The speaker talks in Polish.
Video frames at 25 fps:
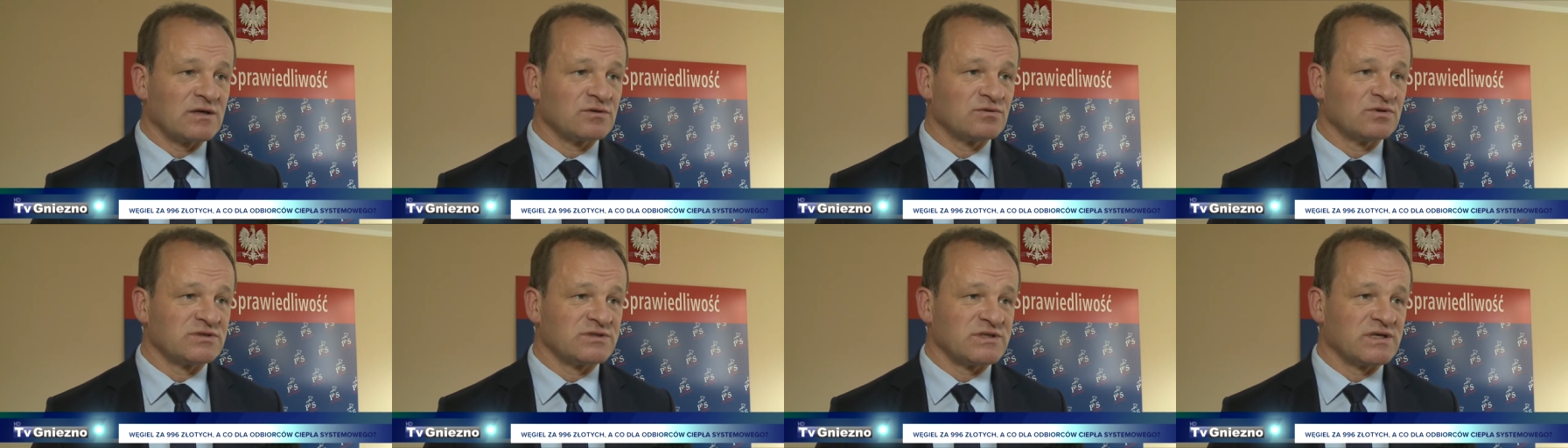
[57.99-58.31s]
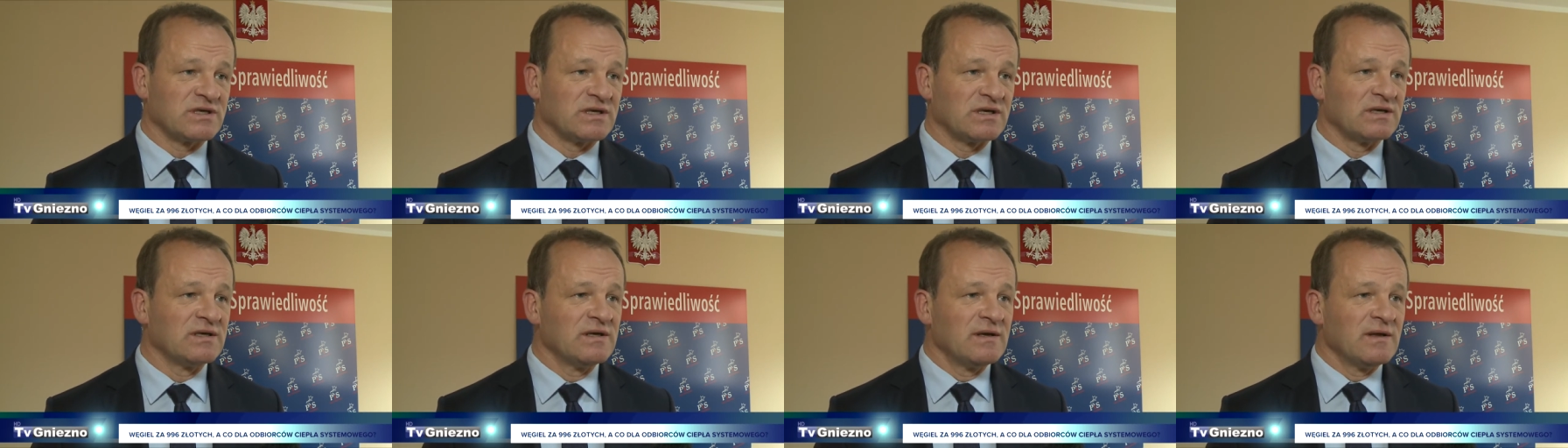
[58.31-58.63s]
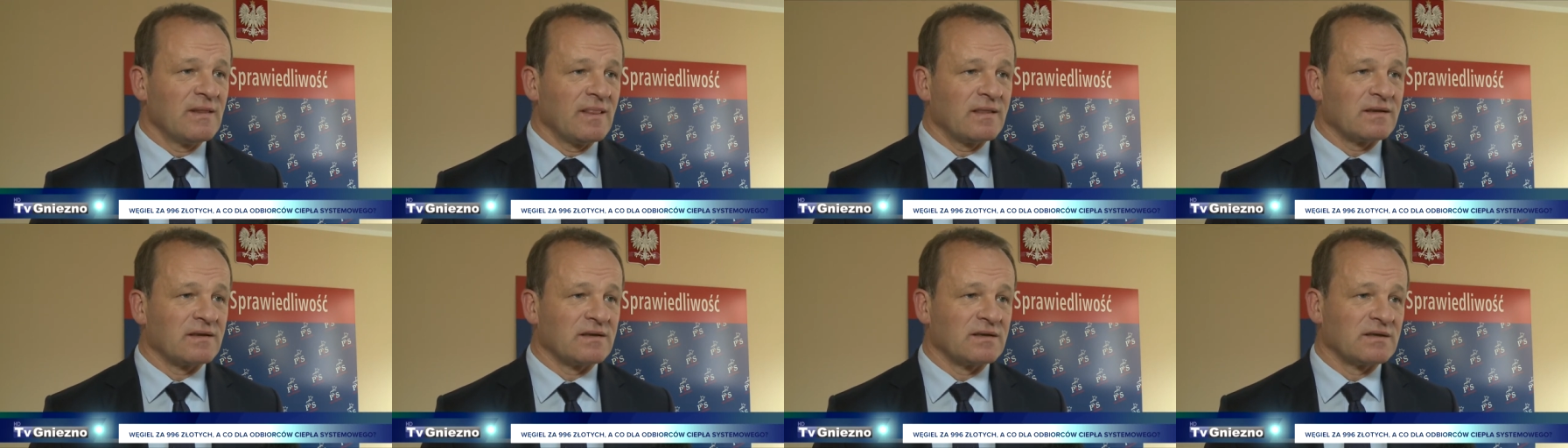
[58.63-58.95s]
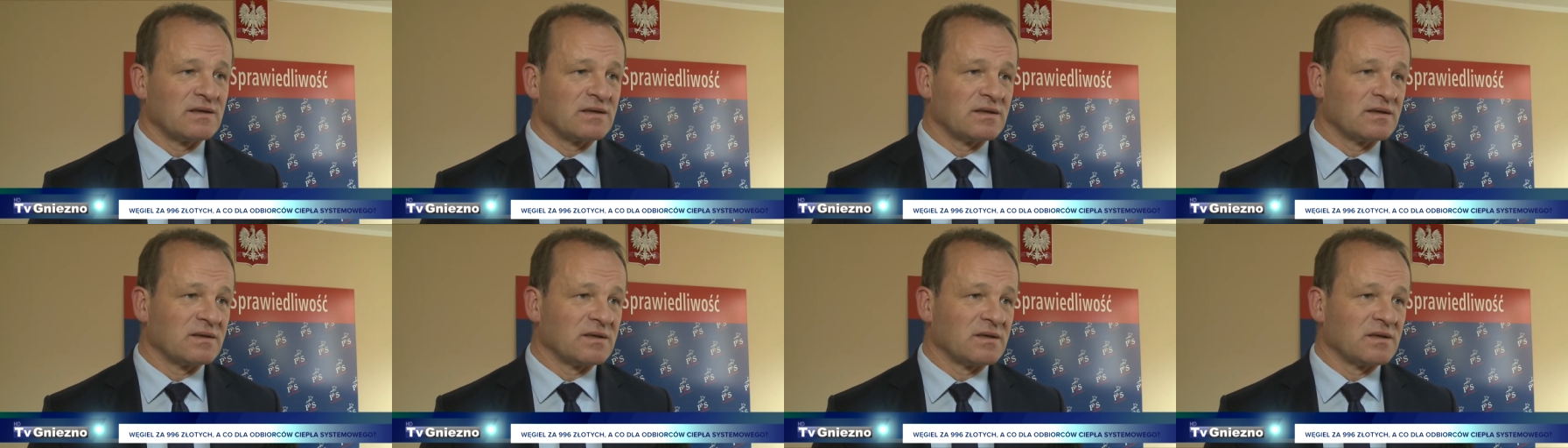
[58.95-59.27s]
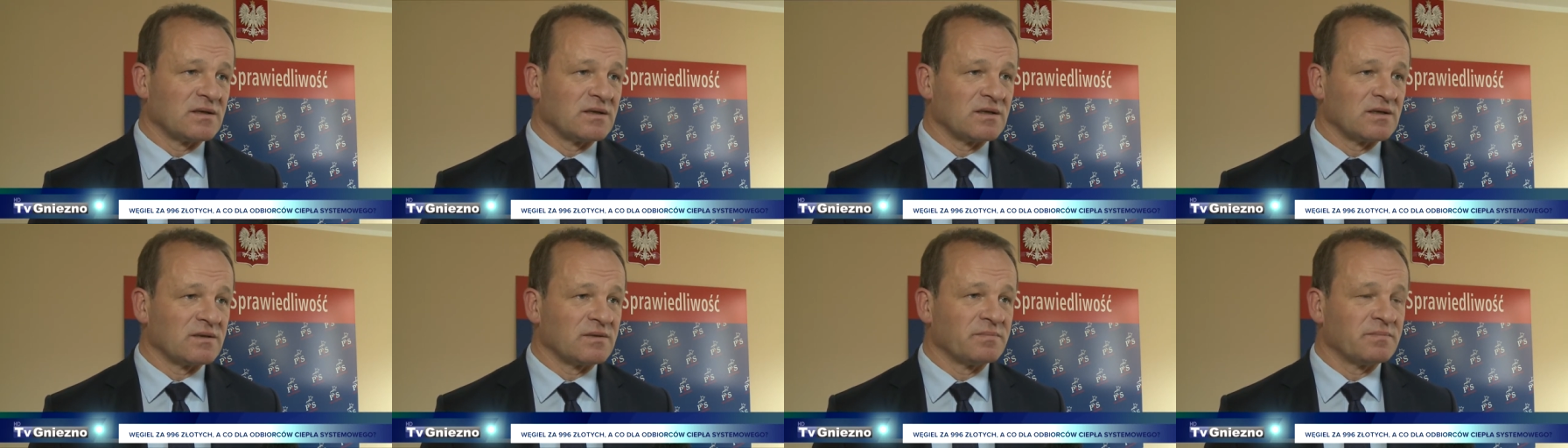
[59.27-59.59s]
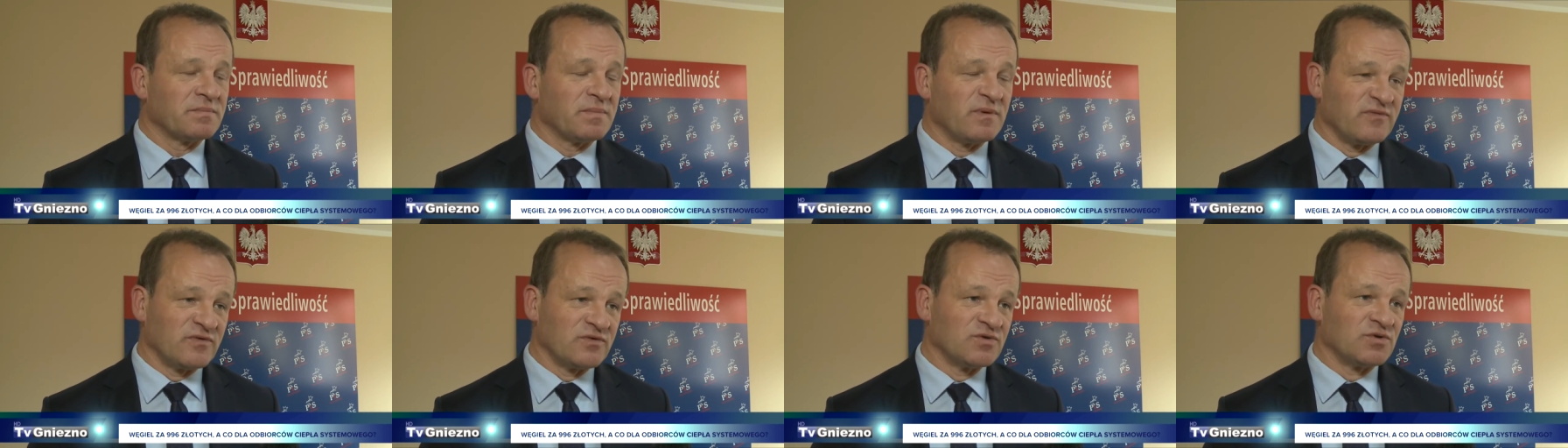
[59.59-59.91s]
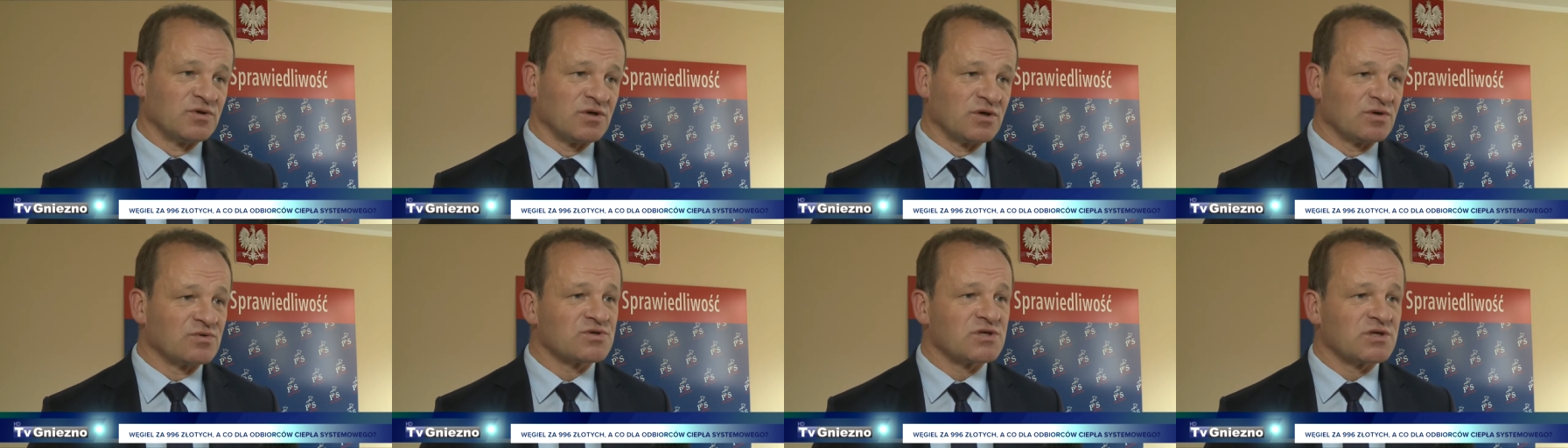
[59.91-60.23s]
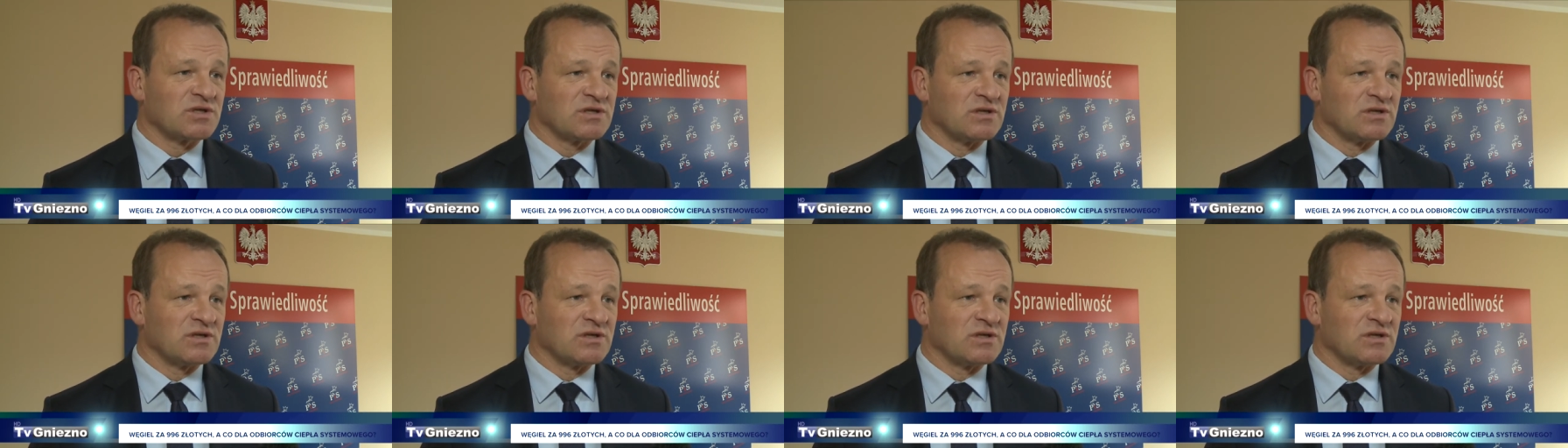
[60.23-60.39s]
które e, powodują, że